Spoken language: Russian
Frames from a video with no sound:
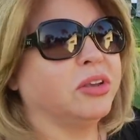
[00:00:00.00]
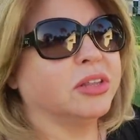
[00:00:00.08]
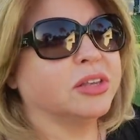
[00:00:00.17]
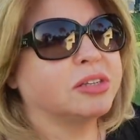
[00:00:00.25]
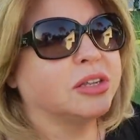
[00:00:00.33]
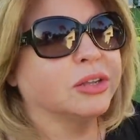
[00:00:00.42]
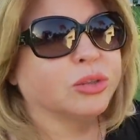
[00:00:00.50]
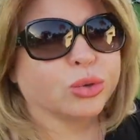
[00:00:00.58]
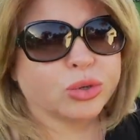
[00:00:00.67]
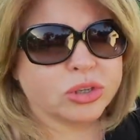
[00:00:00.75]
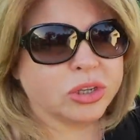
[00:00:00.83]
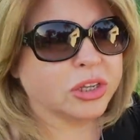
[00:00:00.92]
ни на,
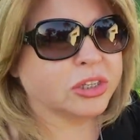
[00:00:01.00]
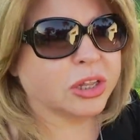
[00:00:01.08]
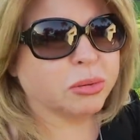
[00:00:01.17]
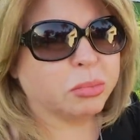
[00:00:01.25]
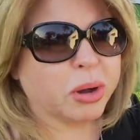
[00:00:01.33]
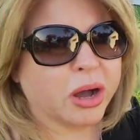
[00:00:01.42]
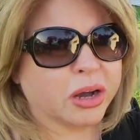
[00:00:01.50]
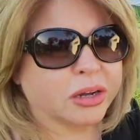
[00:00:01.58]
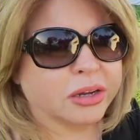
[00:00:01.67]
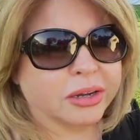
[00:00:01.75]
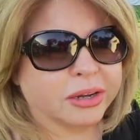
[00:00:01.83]
то есть ни на столбах,